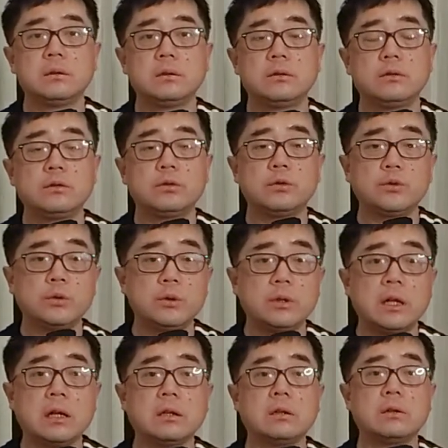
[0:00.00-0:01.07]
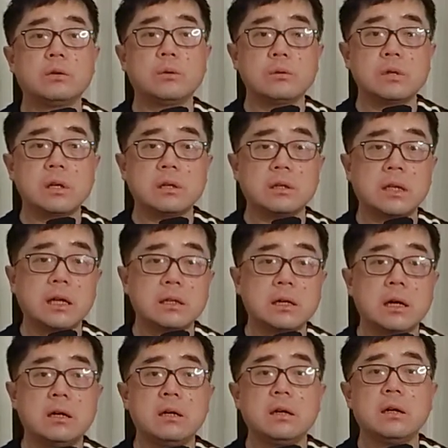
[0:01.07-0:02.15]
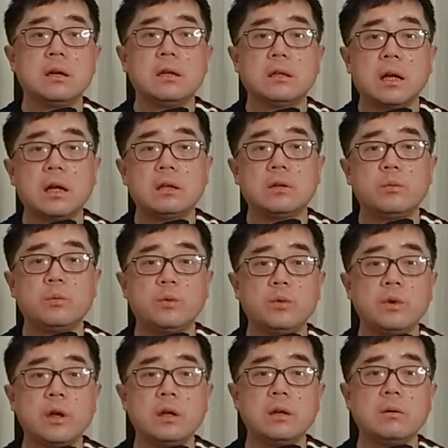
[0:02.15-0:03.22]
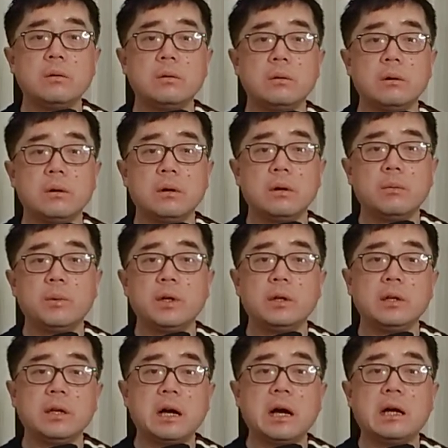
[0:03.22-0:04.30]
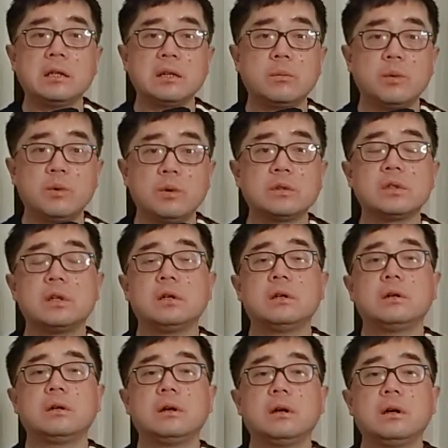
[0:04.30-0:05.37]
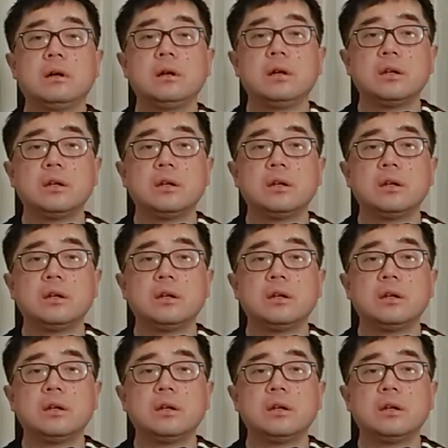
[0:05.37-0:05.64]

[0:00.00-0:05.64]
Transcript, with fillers: 付出巨大的通胀的代价，它都不愿意被你卡这个脖子啊。